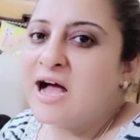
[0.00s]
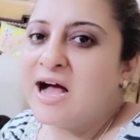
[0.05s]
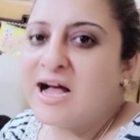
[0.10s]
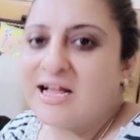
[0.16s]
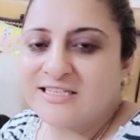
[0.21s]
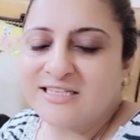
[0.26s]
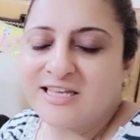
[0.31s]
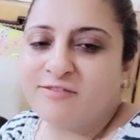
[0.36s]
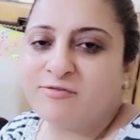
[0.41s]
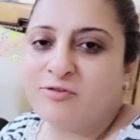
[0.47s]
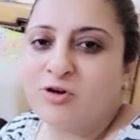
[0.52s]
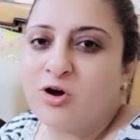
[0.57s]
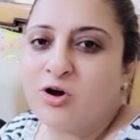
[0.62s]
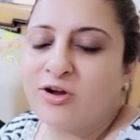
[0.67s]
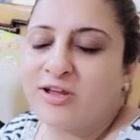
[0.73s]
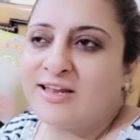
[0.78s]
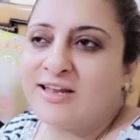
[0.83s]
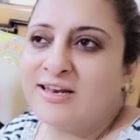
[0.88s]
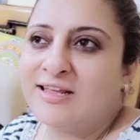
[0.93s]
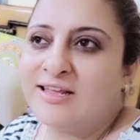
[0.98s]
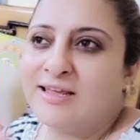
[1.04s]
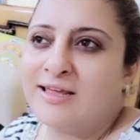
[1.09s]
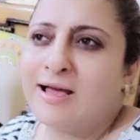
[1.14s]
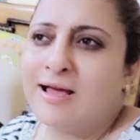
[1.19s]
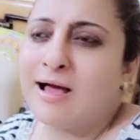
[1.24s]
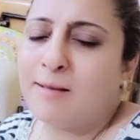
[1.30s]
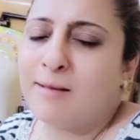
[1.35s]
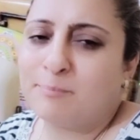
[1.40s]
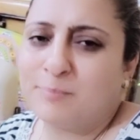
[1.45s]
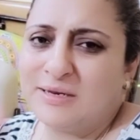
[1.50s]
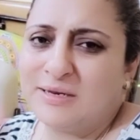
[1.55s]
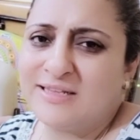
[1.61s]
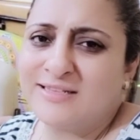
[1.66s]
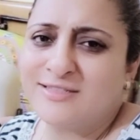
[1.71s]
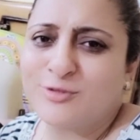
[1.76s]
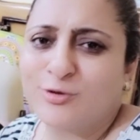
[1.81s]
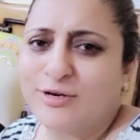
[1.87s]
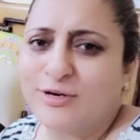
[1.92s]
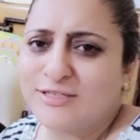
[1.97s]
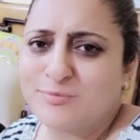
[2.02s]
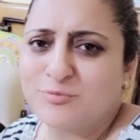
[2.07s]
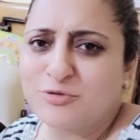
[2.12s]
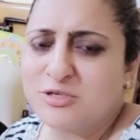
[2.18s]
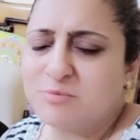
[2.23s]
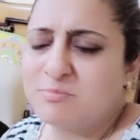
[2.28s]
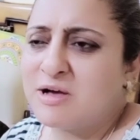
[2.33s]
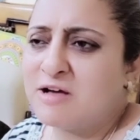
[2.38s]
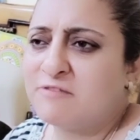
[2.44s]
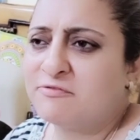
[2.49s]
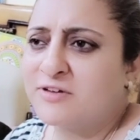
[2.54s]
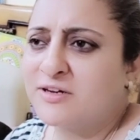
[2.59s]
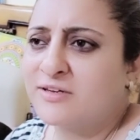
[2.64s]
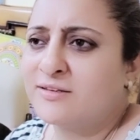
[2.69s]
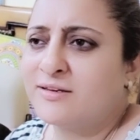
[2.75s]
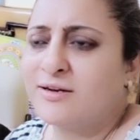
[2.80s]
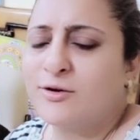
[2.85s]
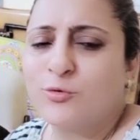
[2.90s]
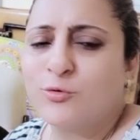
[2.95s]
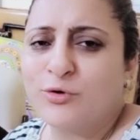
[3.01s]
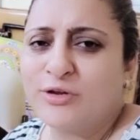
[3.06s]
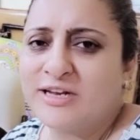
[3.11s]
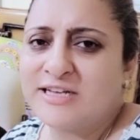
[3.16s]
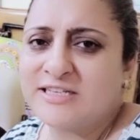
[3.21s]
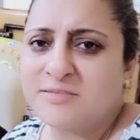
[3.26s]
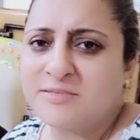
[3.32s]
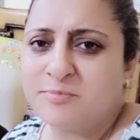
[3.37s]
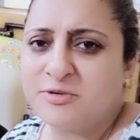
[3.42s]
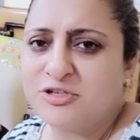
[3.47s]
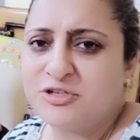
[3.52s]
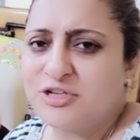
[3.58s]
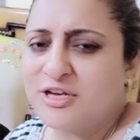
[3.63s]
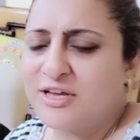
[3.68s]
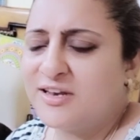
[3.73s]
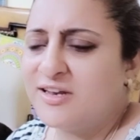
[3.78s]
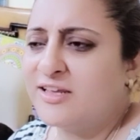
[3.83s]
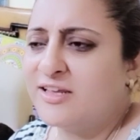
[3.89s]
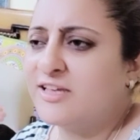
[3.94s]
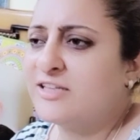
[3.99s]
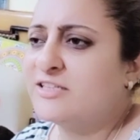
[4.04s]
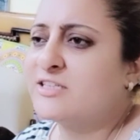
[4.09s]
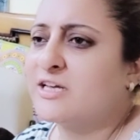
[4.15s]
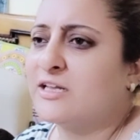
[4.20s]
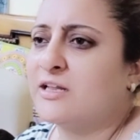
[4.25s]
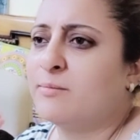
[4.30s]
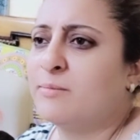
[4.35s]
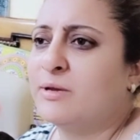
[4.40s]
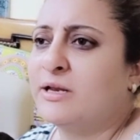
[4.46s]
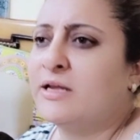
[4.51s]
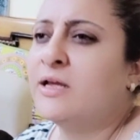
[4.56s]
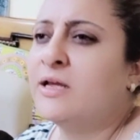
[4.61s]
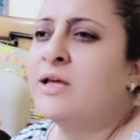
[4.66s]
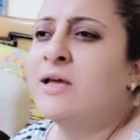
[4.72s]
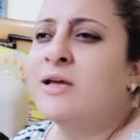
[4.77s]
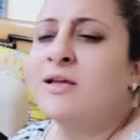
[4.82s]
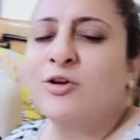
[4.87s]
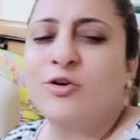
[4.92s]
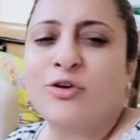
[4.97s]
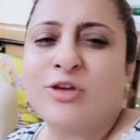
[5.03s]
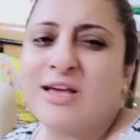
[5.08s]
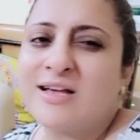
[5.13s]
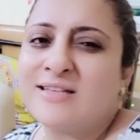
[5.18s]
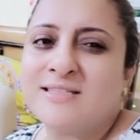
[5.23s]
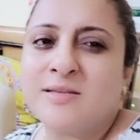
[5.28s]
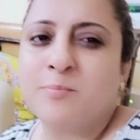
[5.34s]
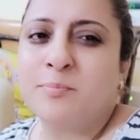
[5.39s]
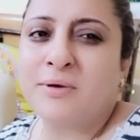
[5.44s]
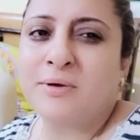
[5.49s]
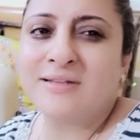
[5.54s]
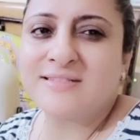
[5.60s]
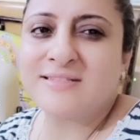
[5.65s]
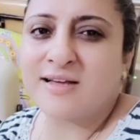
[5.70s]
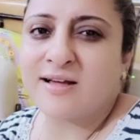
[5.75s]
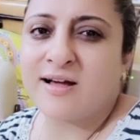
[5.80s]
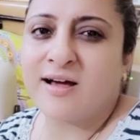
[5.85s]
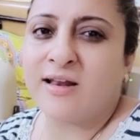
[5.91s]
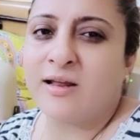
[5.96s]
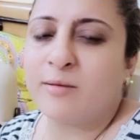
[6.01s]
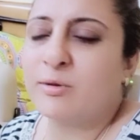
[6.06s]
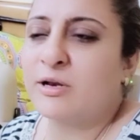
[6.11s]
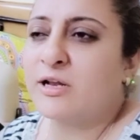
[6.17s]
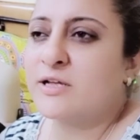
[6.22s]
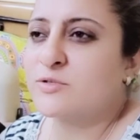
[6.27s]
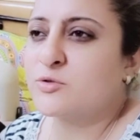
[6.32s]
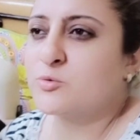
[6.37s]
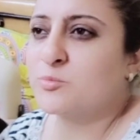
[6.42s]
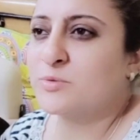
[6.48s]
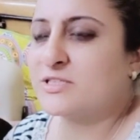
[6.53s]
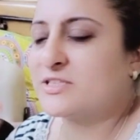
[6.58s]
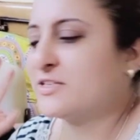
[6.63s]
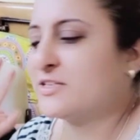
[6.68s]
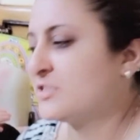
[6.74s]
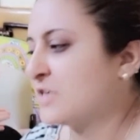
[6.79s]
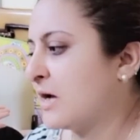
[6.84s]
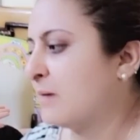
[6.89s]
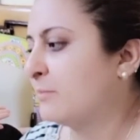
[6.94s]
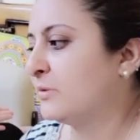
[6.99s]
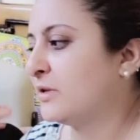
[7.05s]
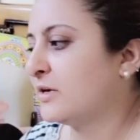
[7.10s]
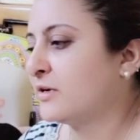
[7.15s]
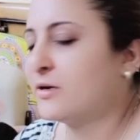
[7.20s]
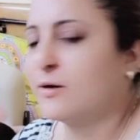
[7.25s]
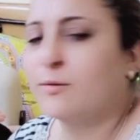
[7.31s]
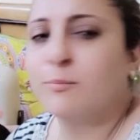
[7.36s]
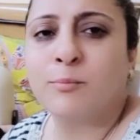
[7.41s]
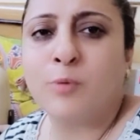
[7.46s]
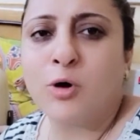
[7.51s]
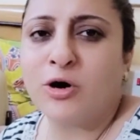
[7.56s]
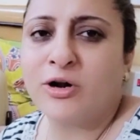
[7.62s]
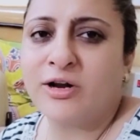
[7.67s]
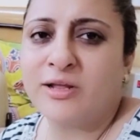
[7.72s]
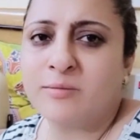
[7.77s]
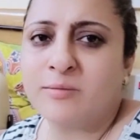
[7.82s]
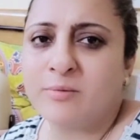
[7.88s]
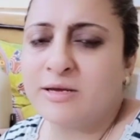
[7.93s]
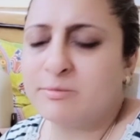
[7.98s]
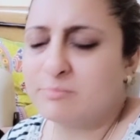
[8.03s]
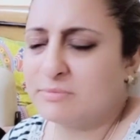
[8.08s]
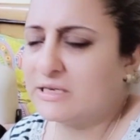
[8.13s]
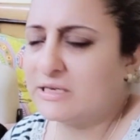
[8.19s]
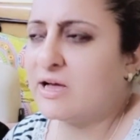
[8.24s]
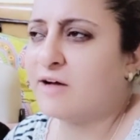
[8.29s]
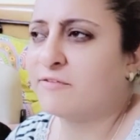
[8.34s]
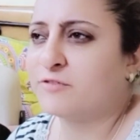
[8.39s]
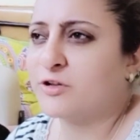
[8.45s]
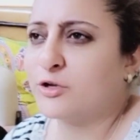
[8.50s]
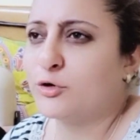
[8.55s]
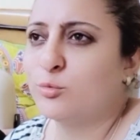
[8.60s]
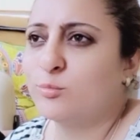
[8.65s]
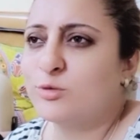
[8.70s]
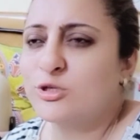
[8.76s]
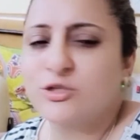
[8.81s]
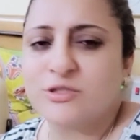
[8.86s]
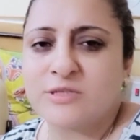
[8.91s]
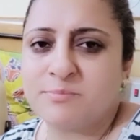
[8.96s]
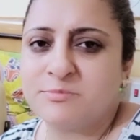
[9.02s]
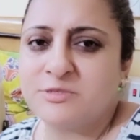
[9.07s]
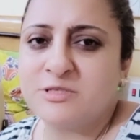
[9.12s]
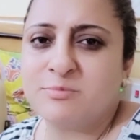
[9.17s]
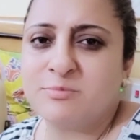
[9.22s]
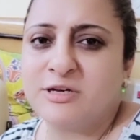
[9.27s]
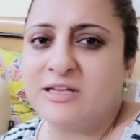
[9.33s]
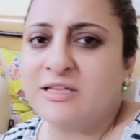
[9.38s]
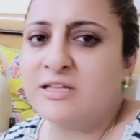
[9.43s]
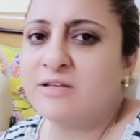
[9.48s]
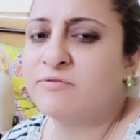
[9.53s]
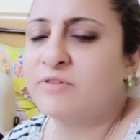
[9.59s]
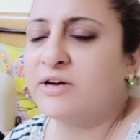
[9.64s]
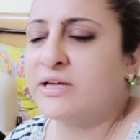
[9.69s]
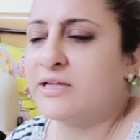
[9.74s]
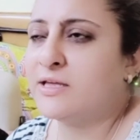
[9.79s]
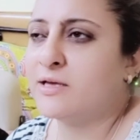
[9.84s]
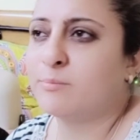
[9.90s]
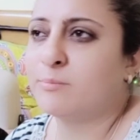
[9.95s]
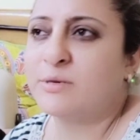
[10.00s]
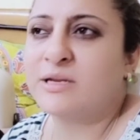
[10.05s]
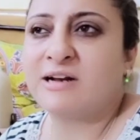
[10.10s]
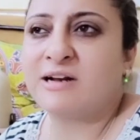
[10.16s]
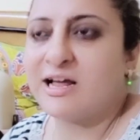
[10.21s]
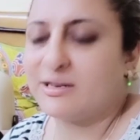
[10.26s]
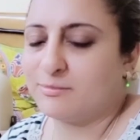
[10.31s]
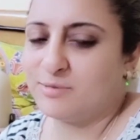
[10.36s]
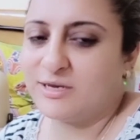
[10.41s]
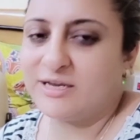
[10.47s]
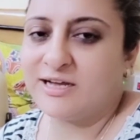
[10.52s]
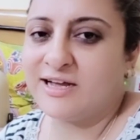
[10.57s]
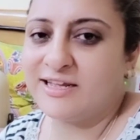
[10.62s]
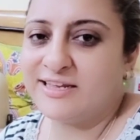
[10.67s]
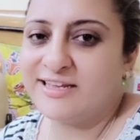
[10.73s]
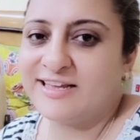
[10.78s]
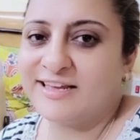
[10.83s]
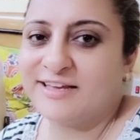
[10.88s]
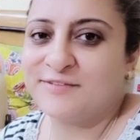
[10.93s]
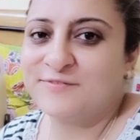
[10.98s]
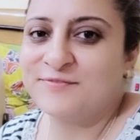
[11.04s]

आज के ब्लॉग लिए आप प्लीज थोड़ा सा मुझे माफ कर देना कोई रेसिपी शेयर नहीं की ज्यादा मैंने क्योंकि यार सिंपल सा खाना बना सुबह से शाम तक मॉर्निंग में मतलब आफ्टरनून में जो सब्जी बनी थी वही हमने रात पे खाई ही है